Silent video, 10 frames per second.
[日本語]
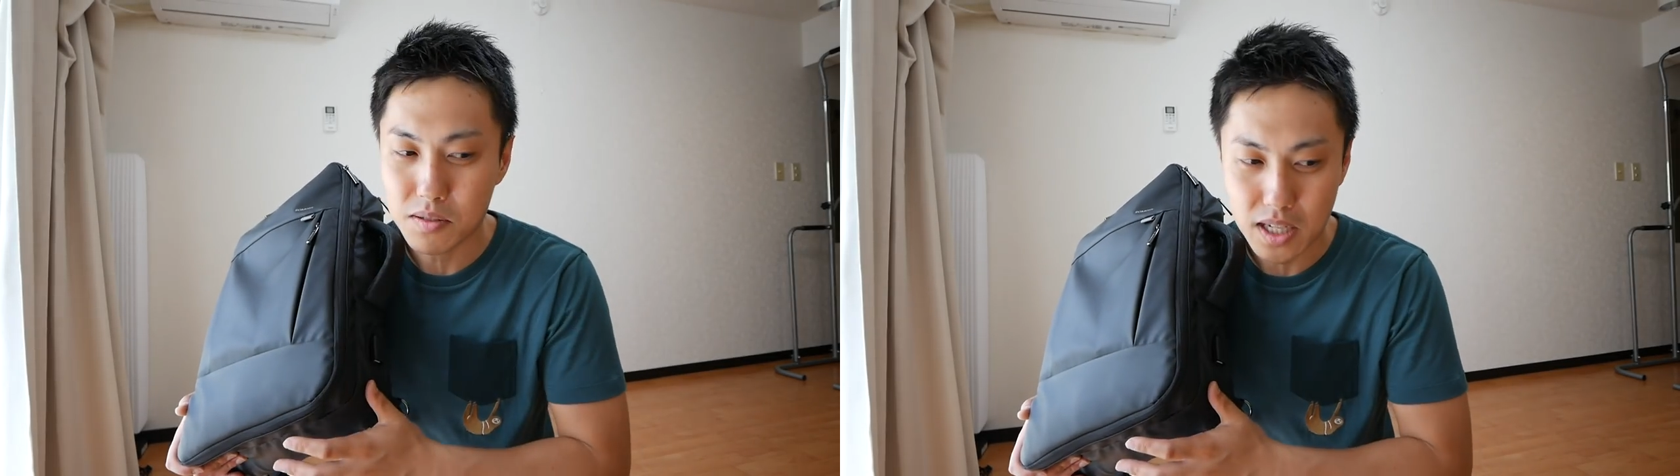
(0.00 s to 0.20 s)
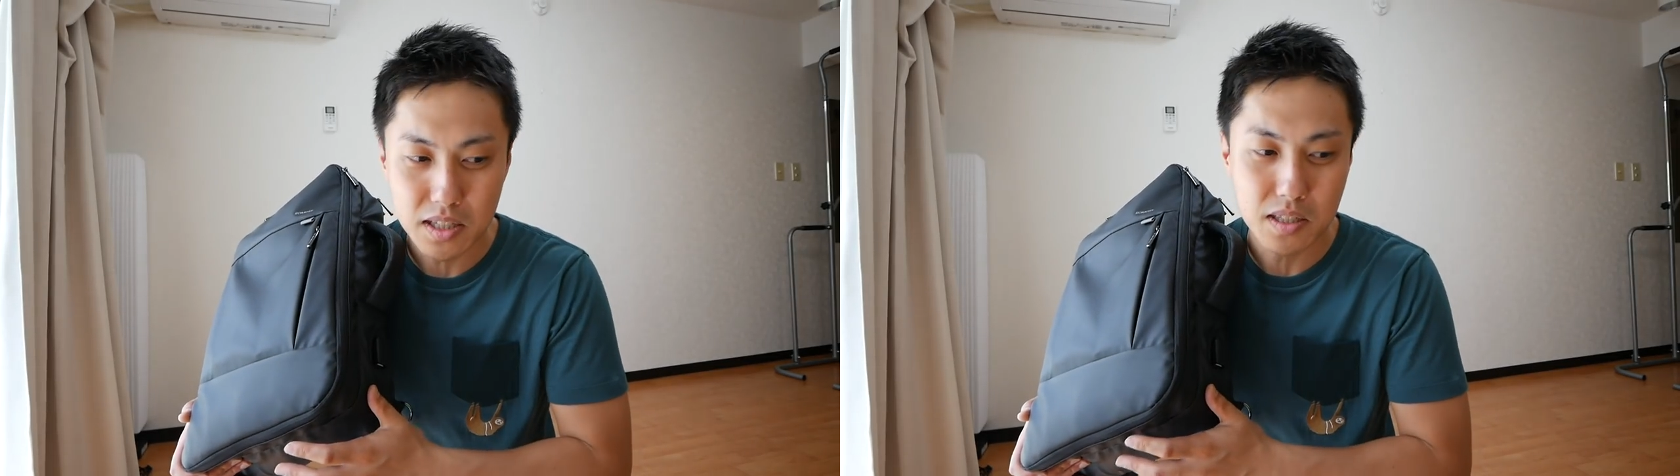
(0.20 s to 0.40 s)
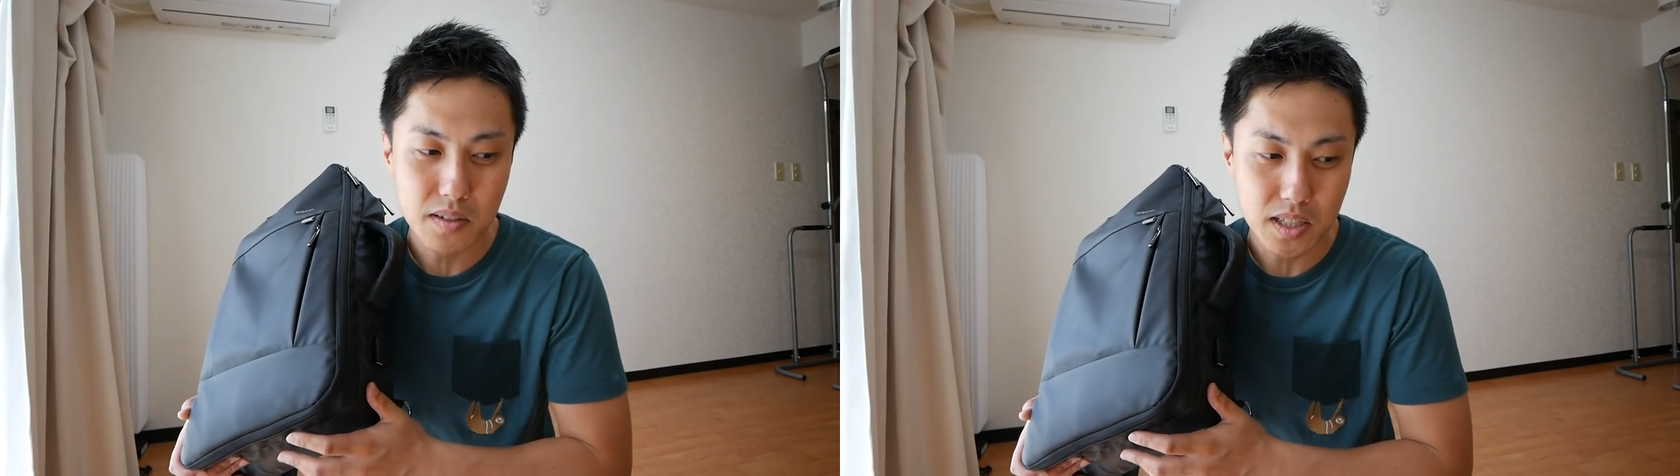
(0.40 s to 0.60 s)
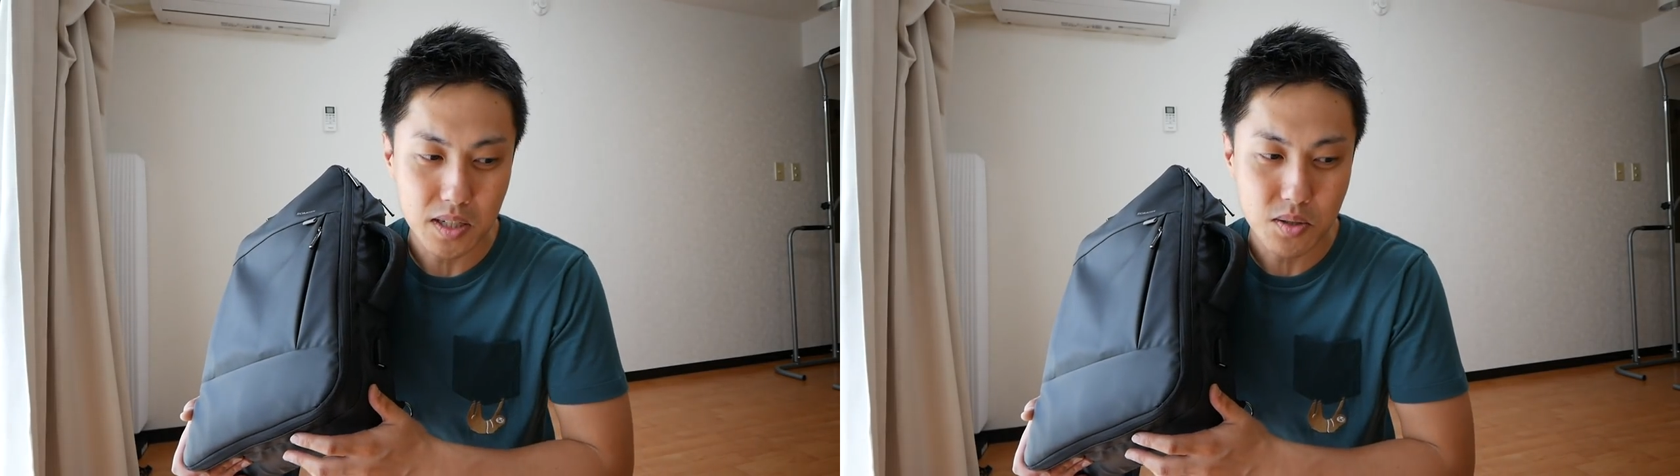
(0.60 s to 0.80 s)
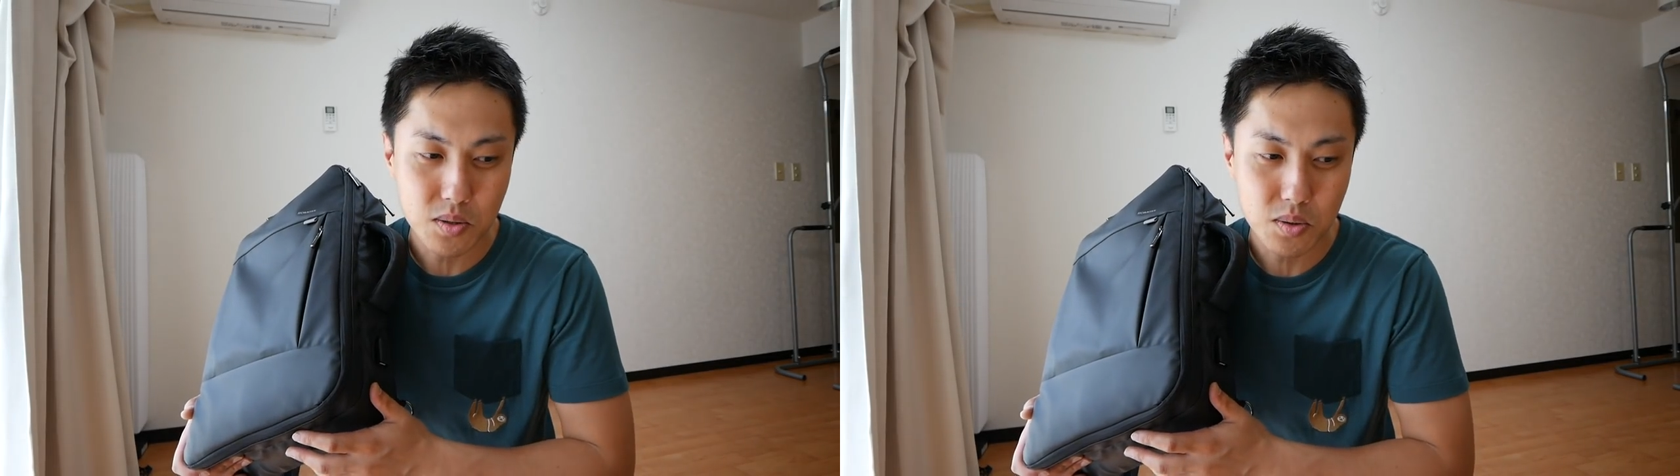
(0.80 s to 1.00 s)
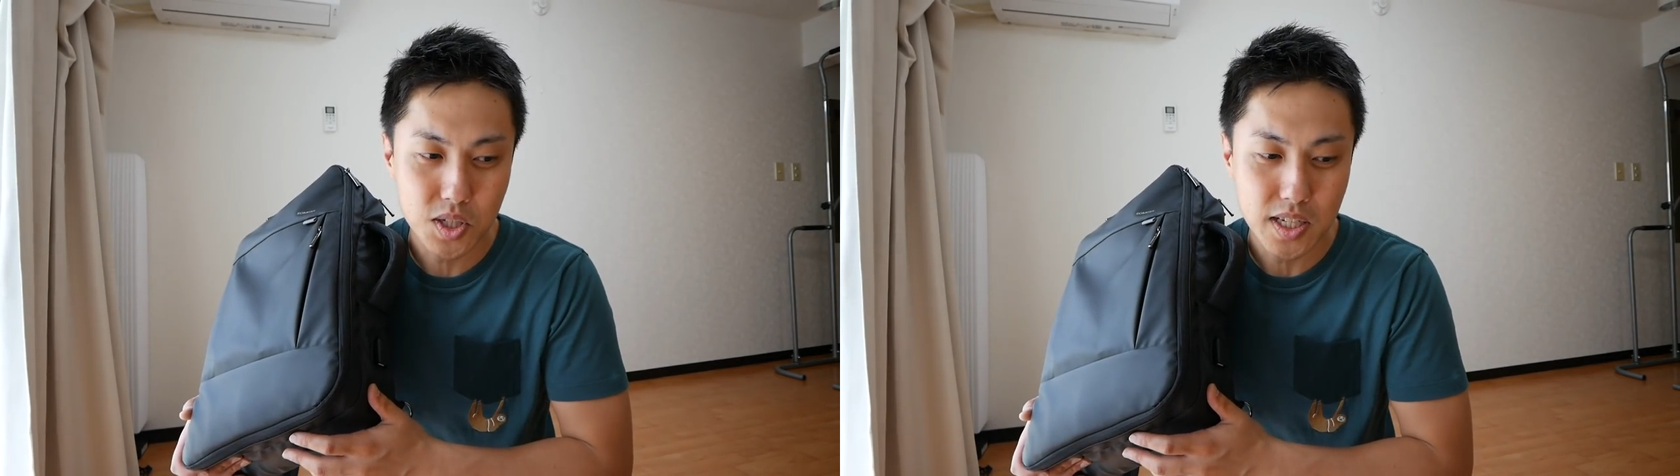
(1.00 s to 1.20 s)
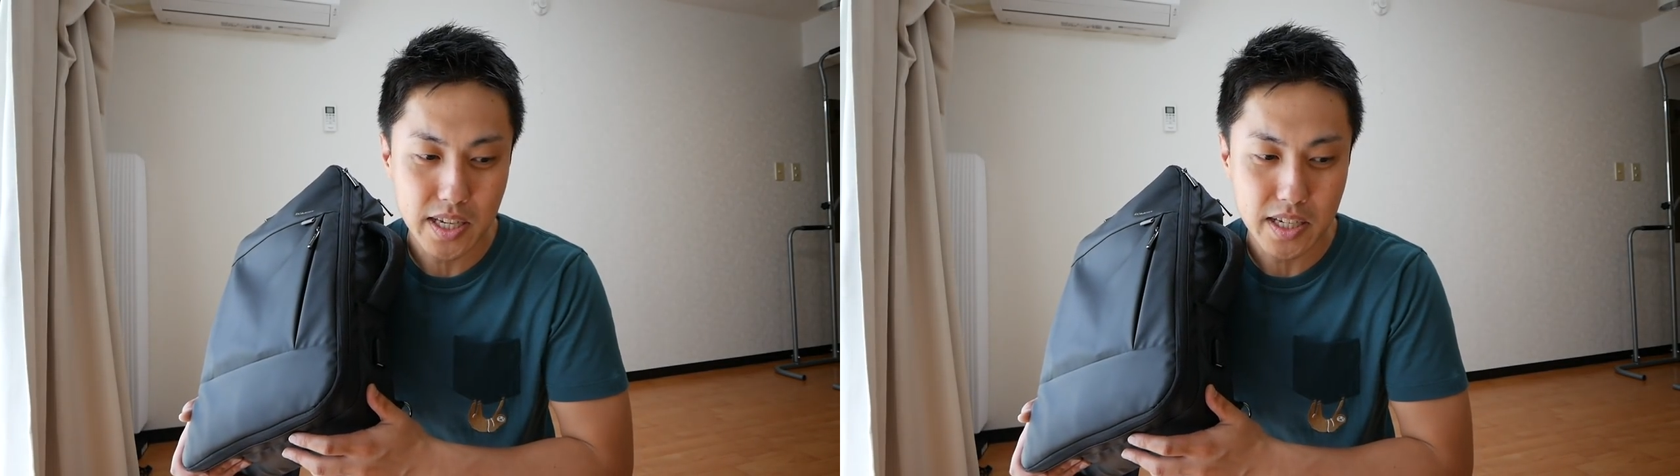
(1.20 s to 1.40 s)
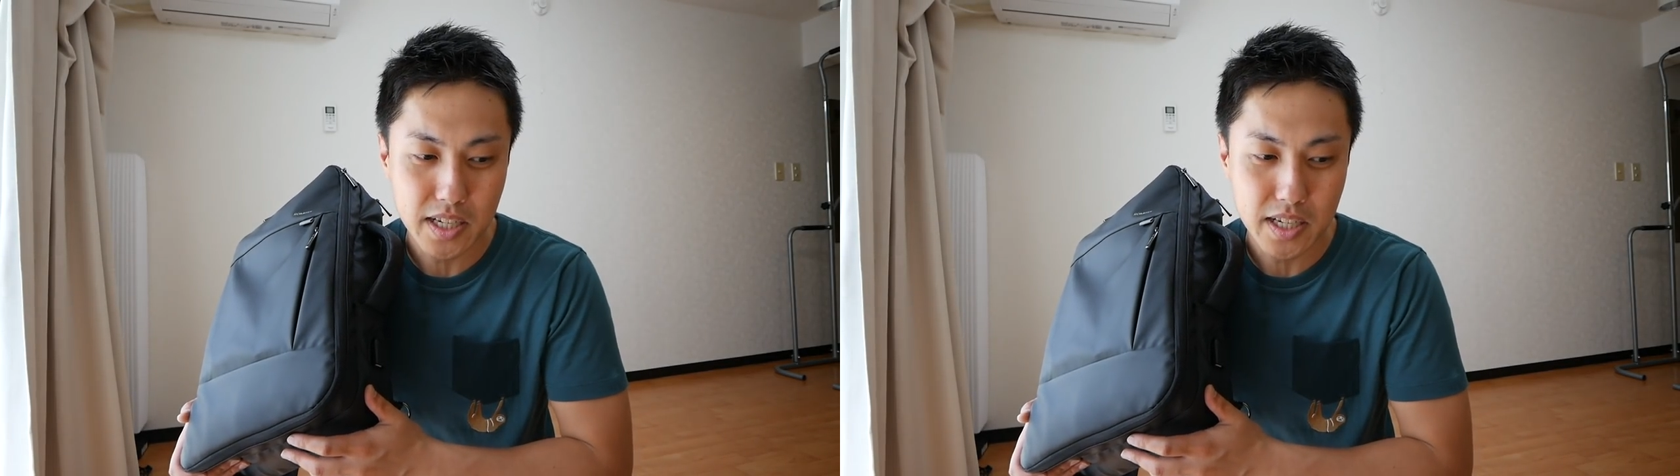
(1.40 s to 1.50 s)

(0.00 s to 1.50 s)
かって言われたらそうじゃない